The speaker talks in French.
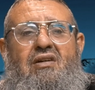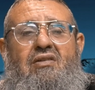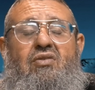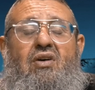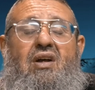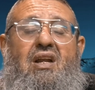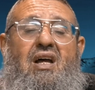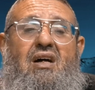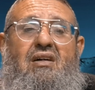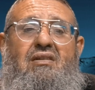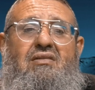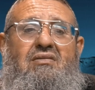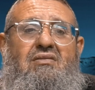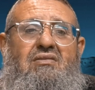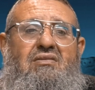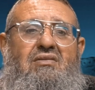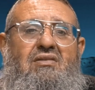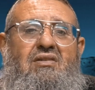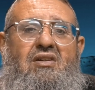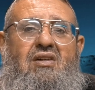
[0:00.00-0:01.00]
Voilà.
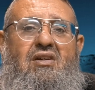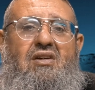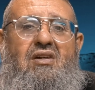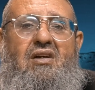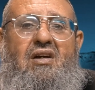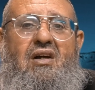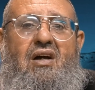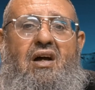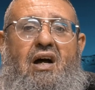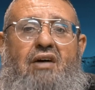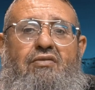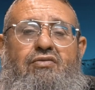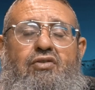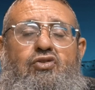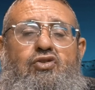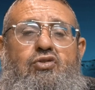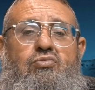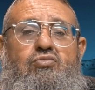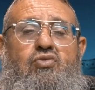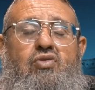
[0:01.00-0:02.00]

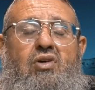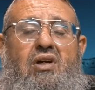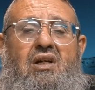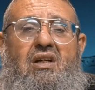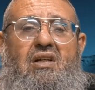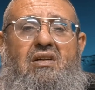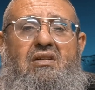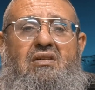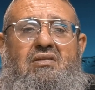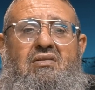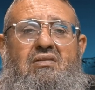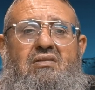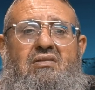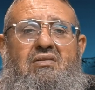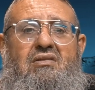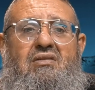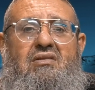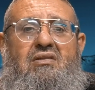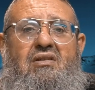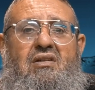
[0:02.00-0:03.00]
Avant de mourir,
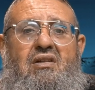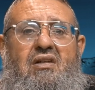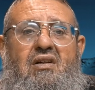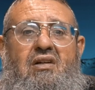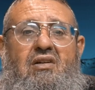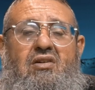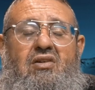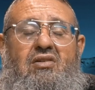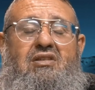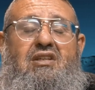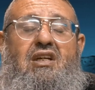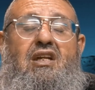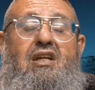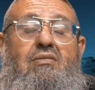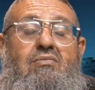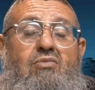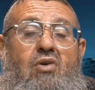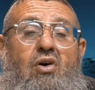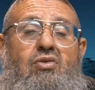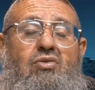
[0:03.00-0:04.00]
quand il
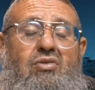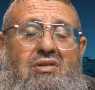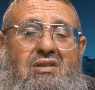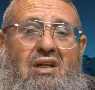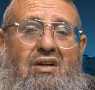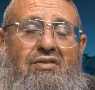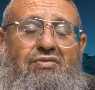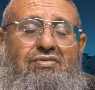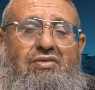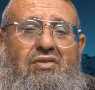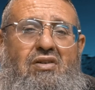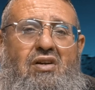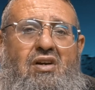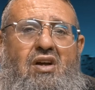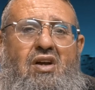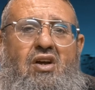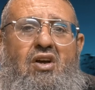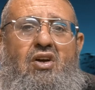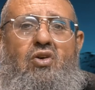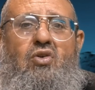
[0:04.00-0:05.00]
est mort, Youssef,
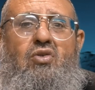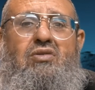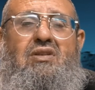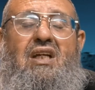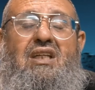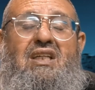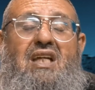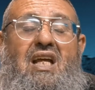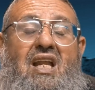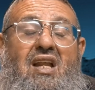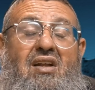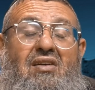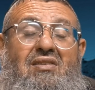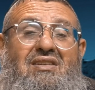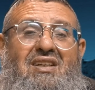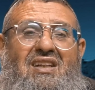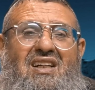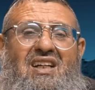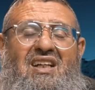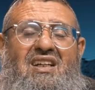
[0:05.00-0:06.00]
quand on est
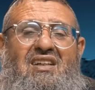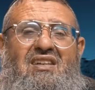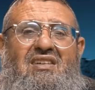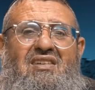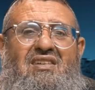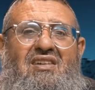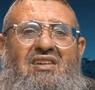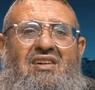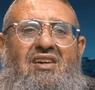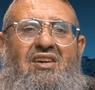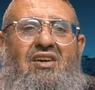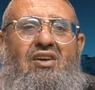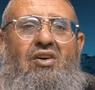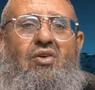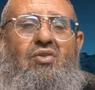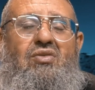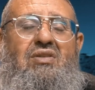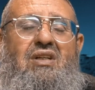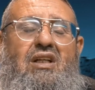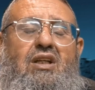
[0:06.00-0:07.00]
l'enterré,
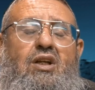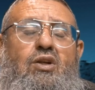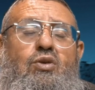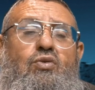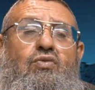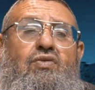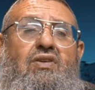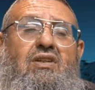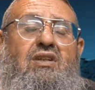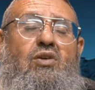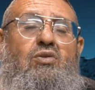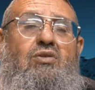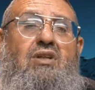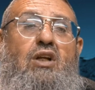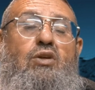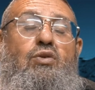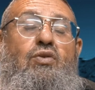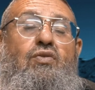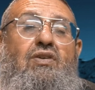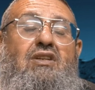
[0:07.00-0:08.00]
on a, trouvé, on
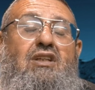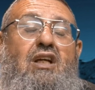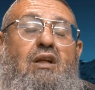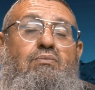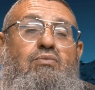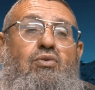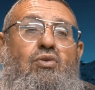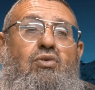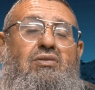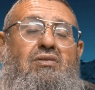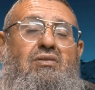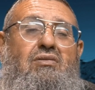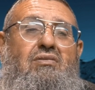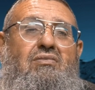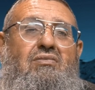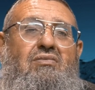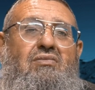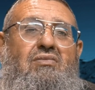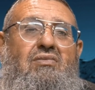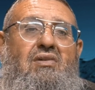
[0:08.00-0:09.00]
a trouvé cette bourse
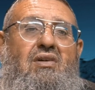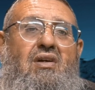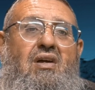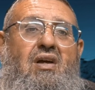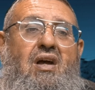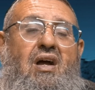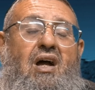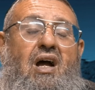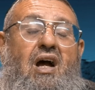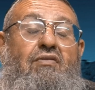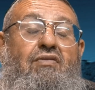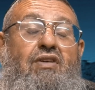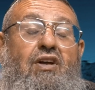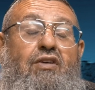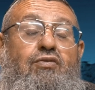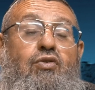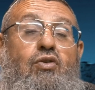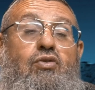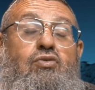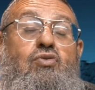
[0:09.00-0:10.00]

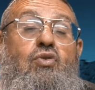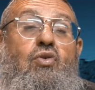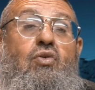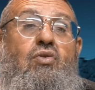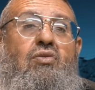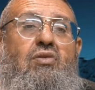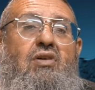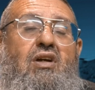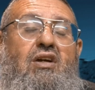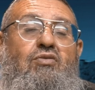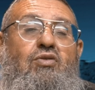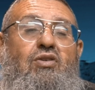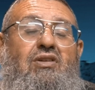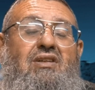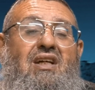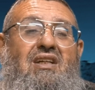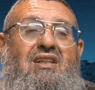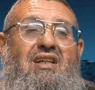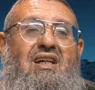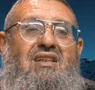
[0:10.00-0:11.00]
avec votre nom et
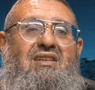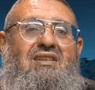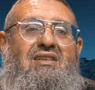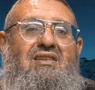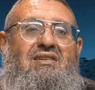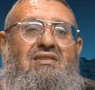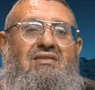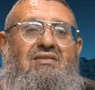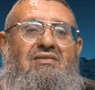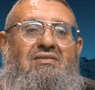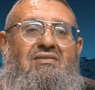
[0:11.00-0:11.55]
votre adresse.